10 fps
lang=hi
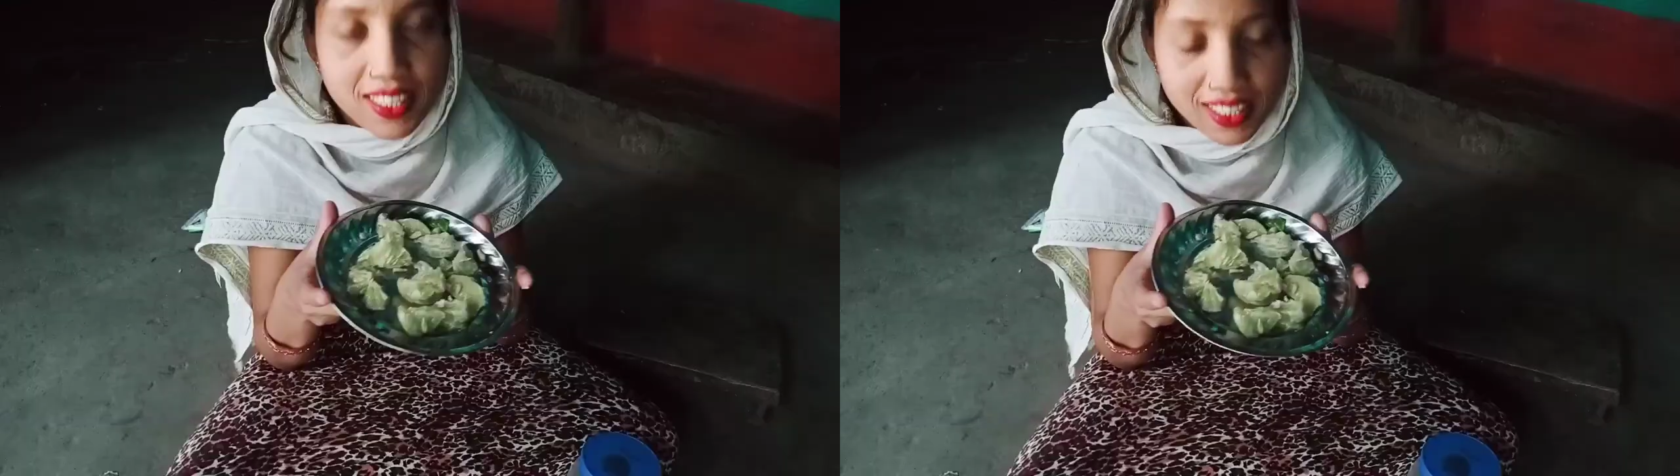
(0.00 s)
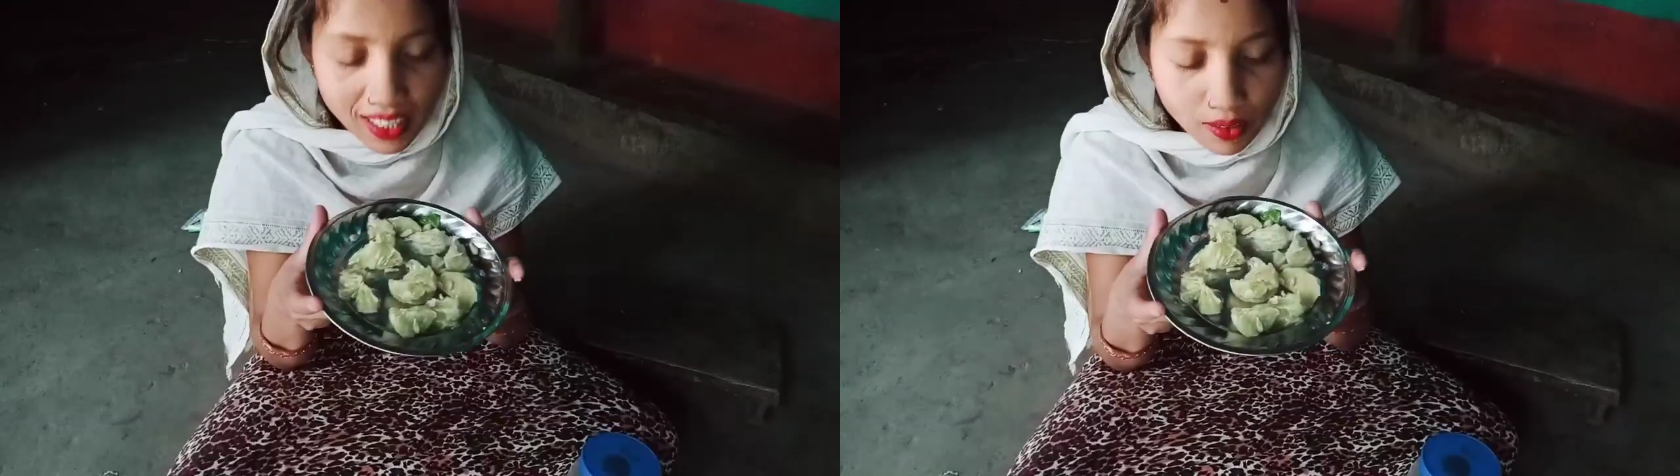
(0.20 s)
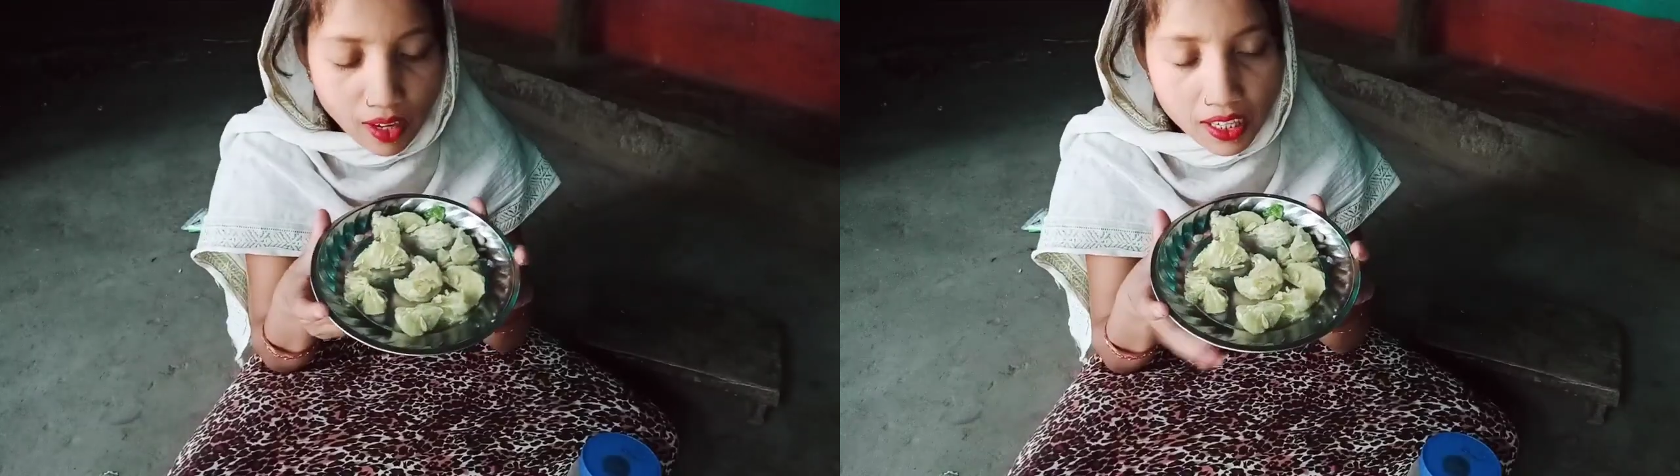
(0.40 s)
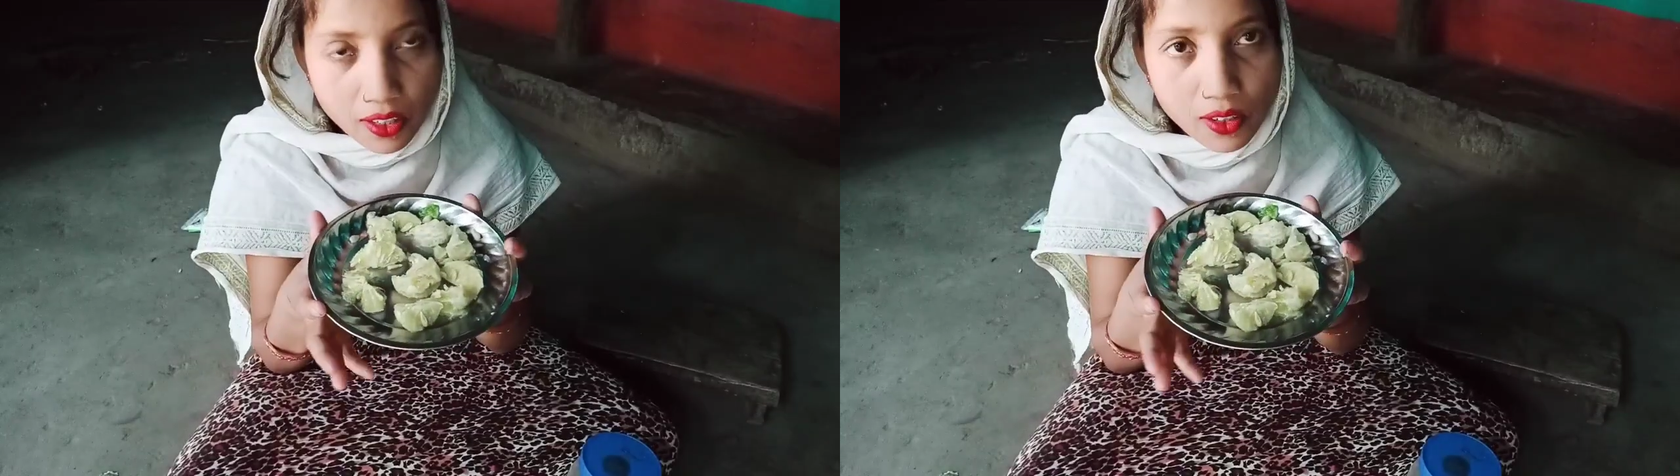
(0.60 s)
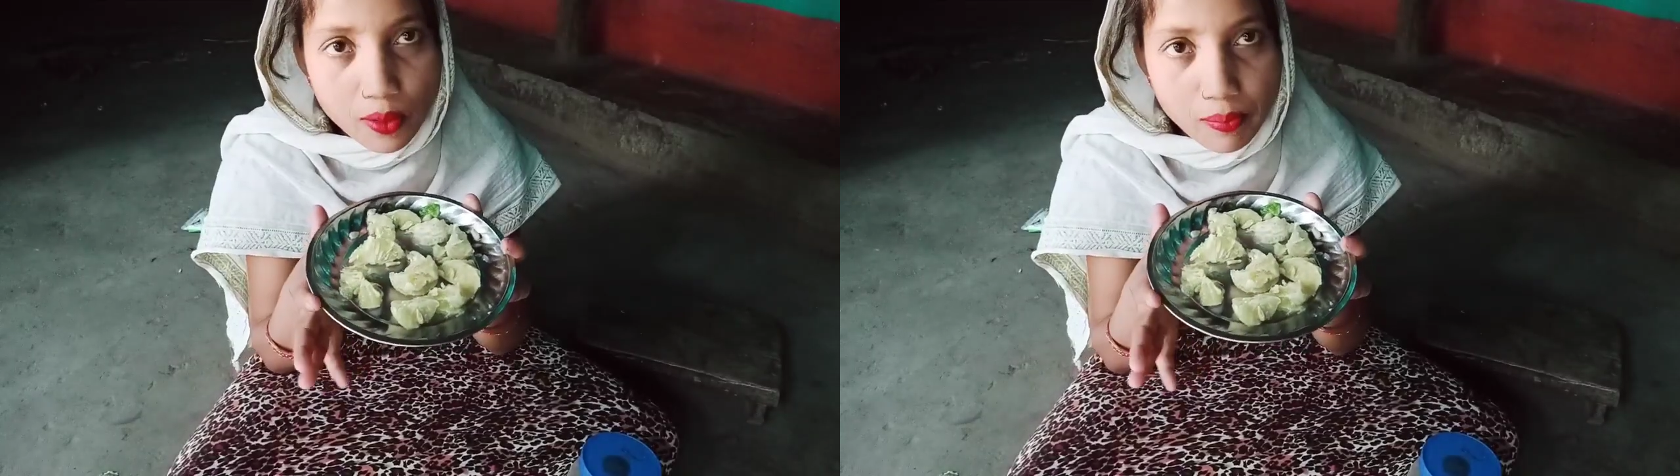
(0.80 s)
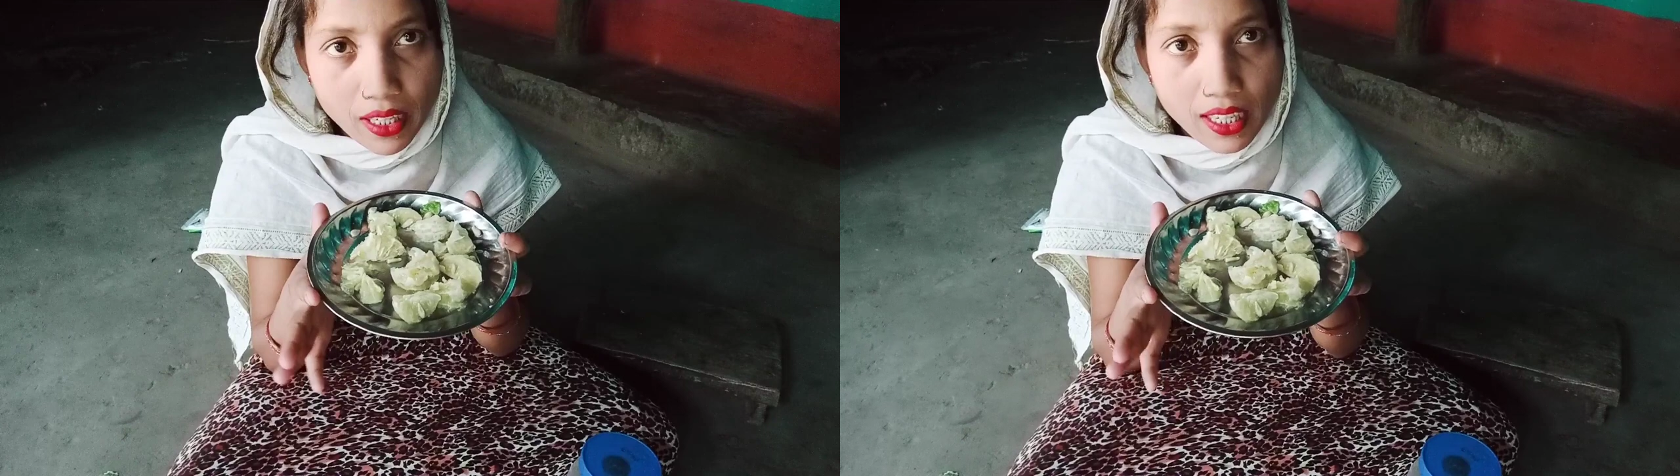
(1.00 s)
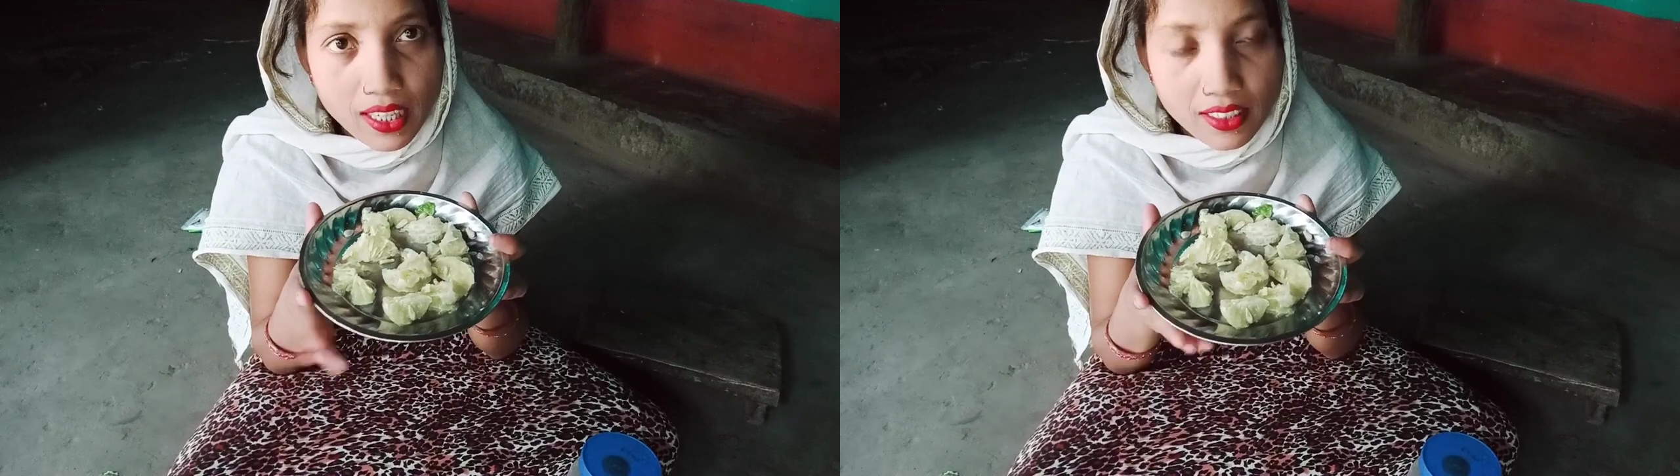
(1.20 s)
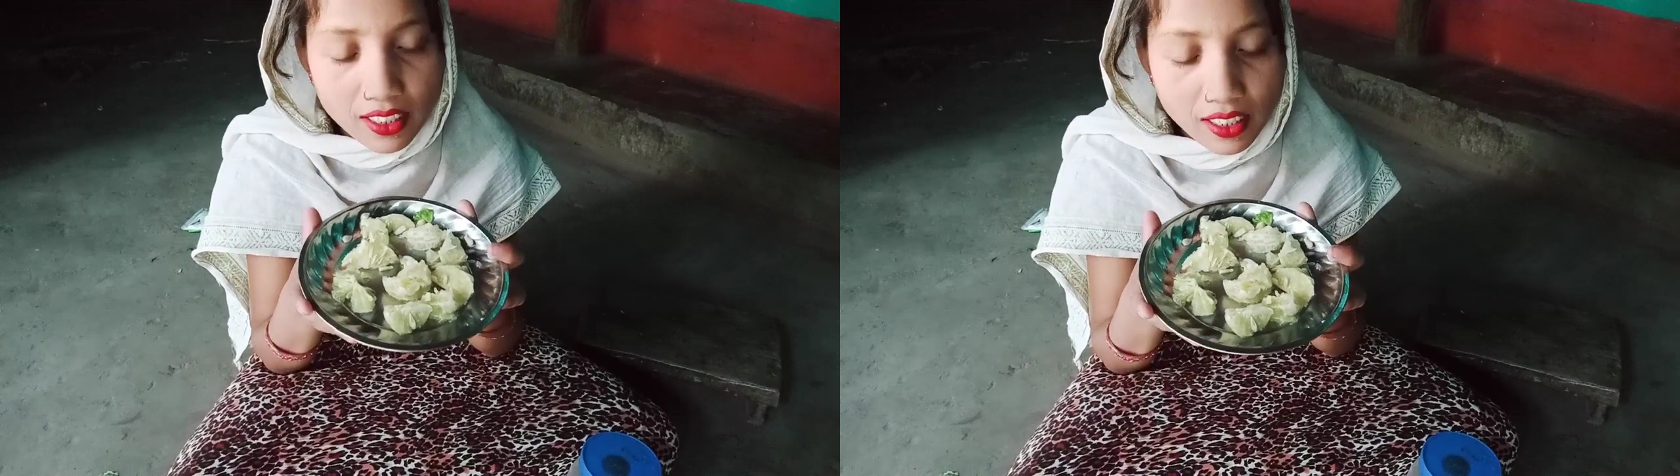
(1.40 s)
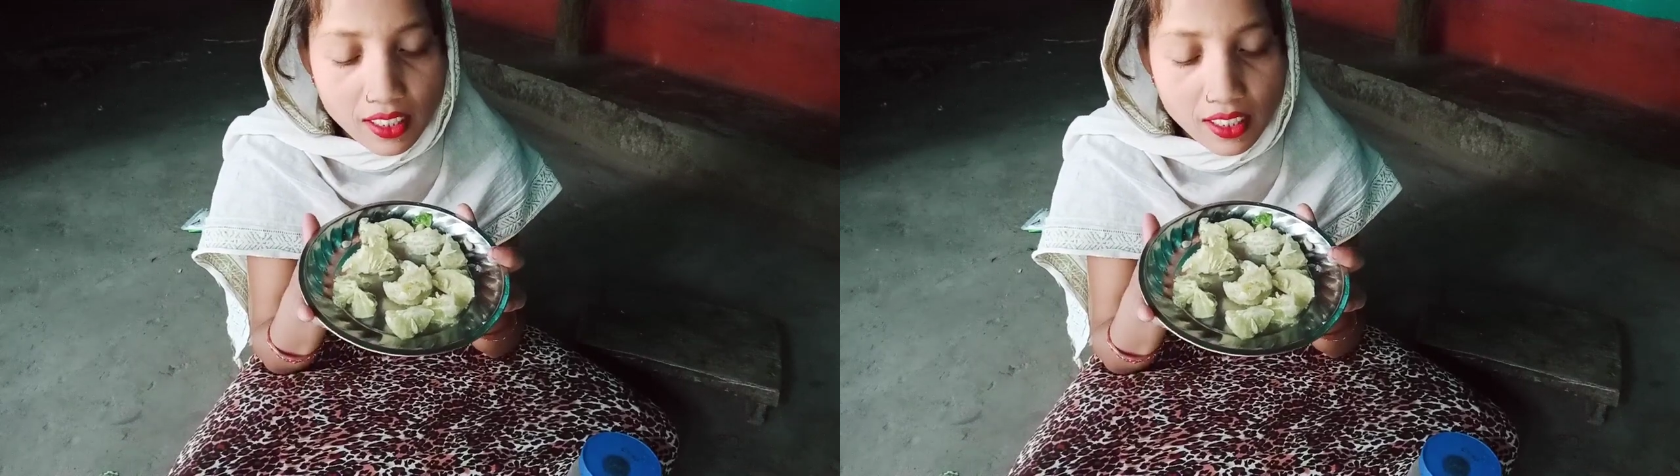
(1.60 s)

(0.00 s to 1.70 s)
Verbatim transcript: संगवारी हो मैं छील डाली